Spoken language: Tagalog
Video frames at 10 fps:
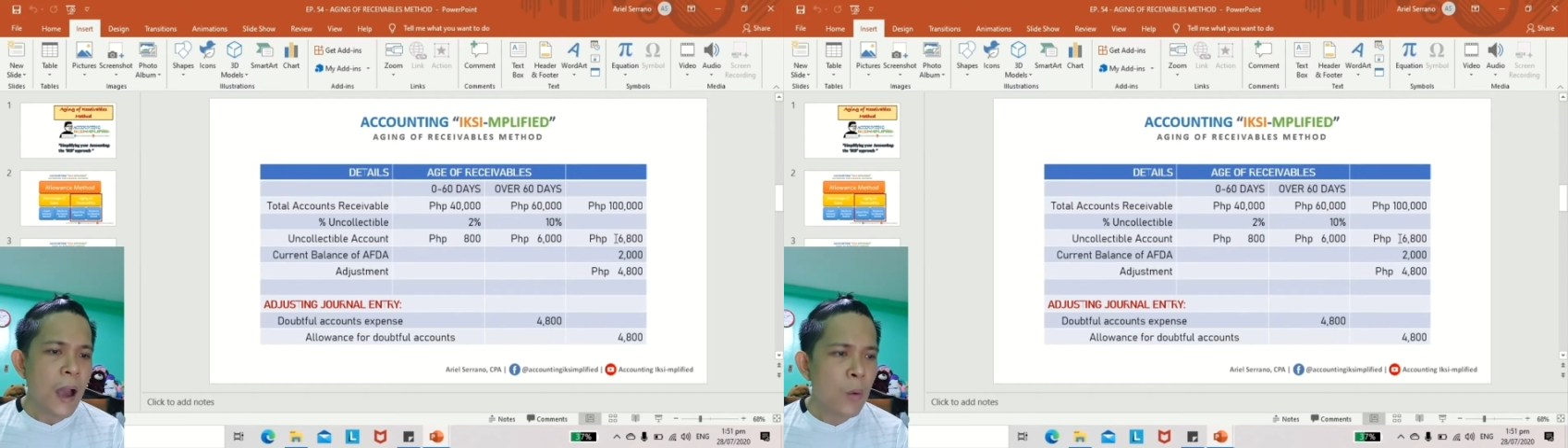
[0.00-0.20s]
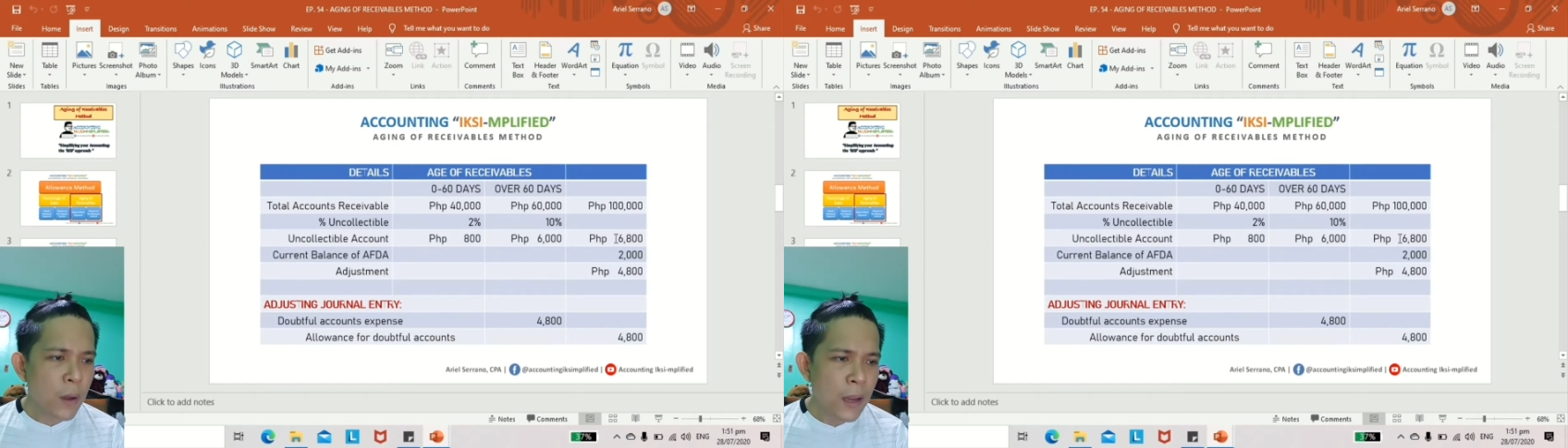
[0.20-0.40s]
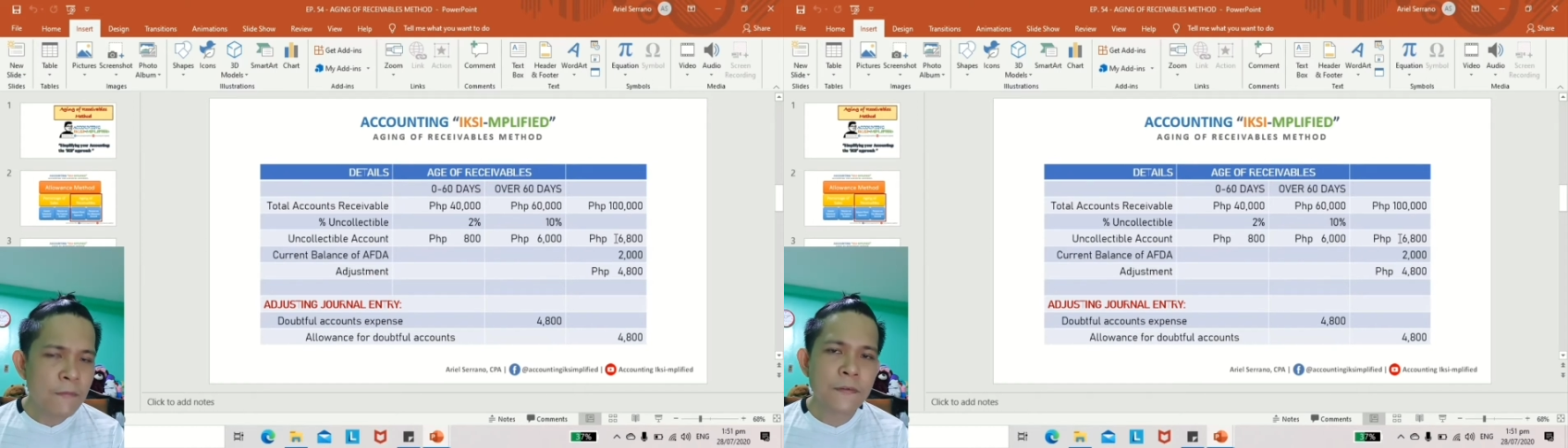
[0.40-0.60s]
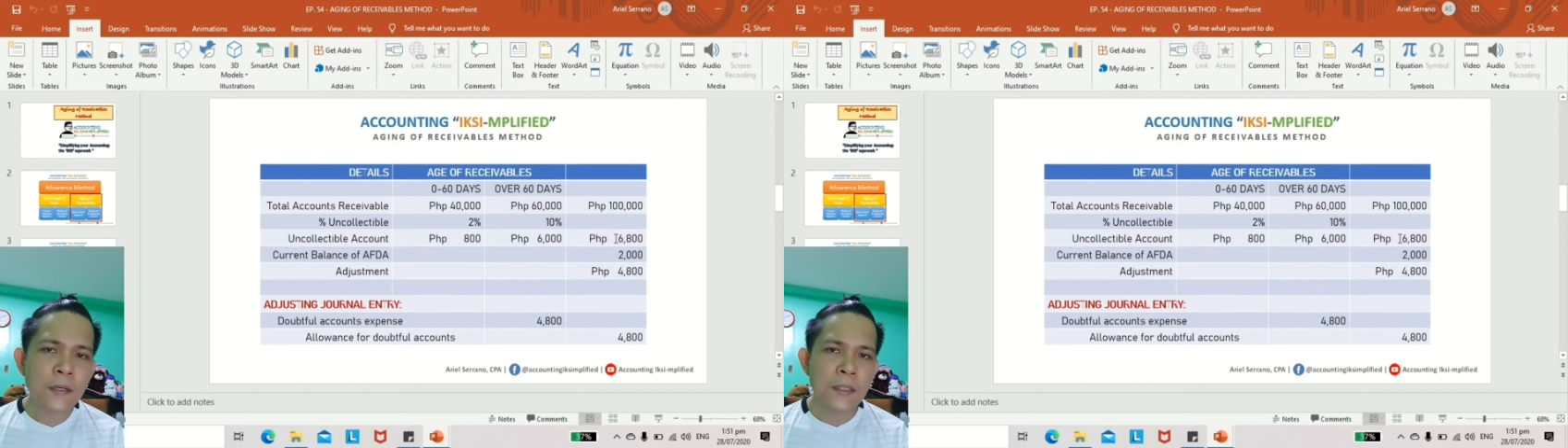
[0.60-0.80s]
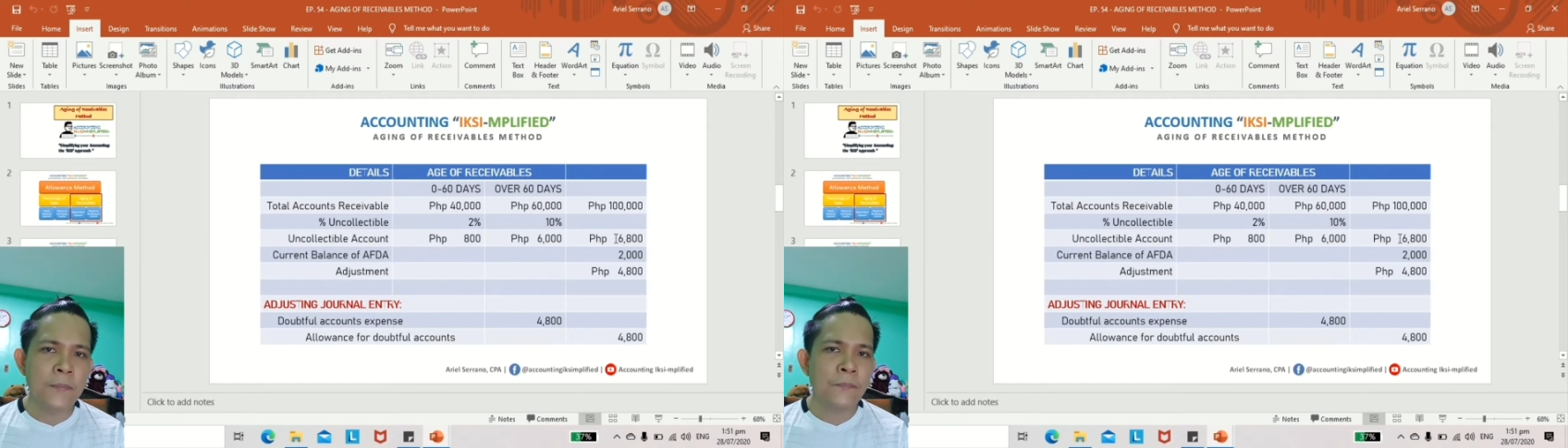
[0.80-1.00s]

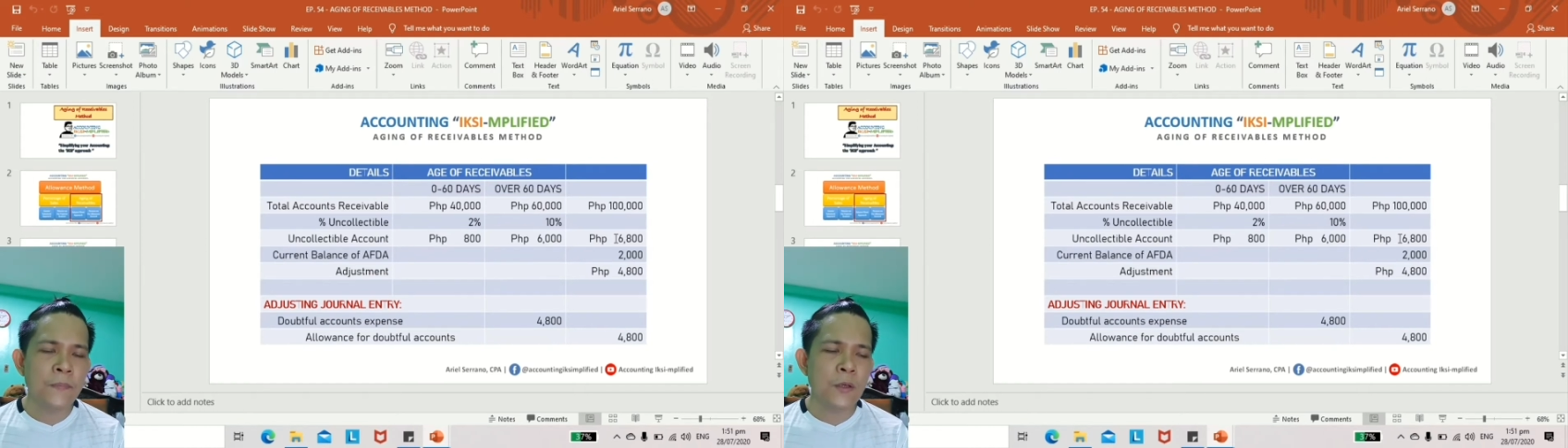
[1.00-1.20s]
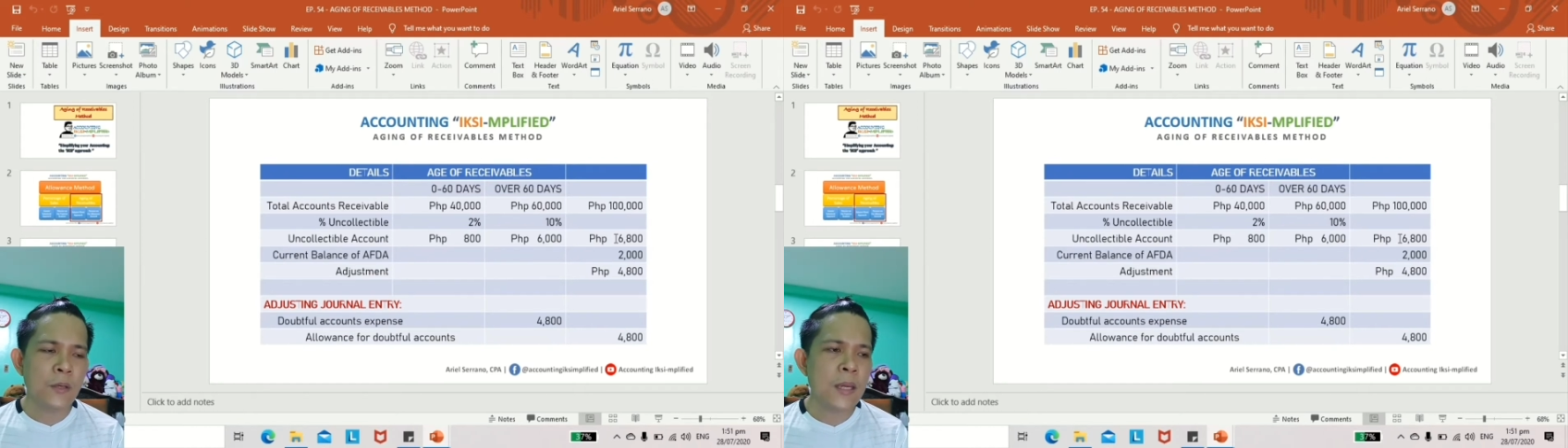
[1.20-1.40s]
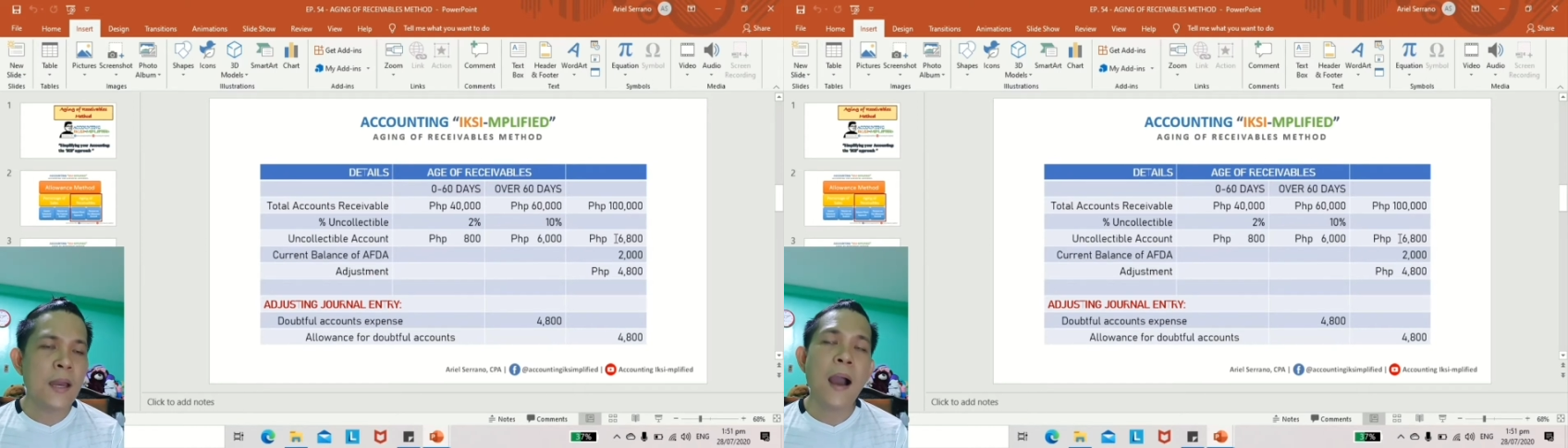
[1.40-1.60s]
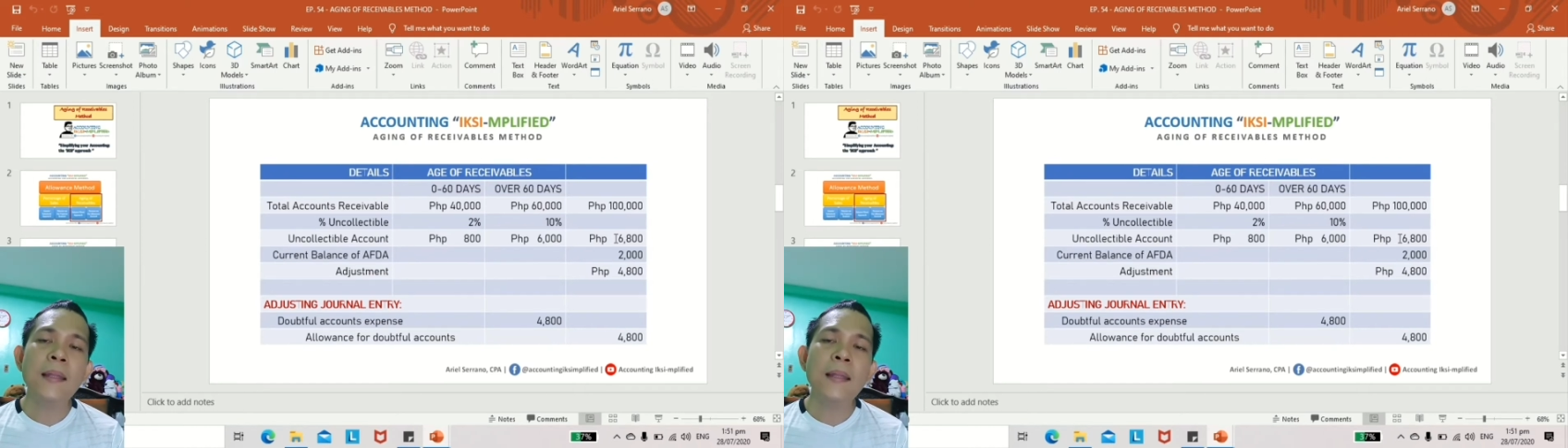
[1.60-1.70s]
However, okay,